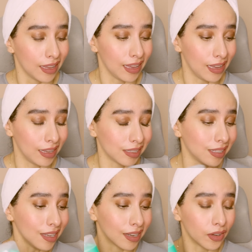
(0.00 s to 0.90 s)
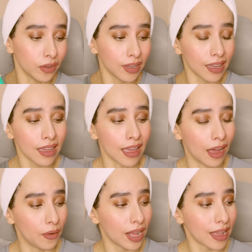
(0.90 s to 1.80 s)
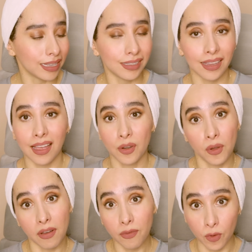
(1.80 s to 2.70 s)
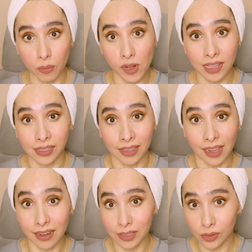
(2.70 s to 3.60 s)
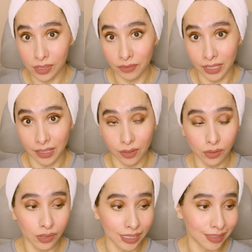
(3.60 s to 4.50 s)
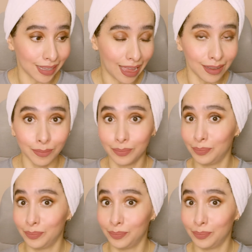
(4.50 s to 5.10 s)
eh, sí, creo que ahora esta nueva fórmula de sedal rizos definidos está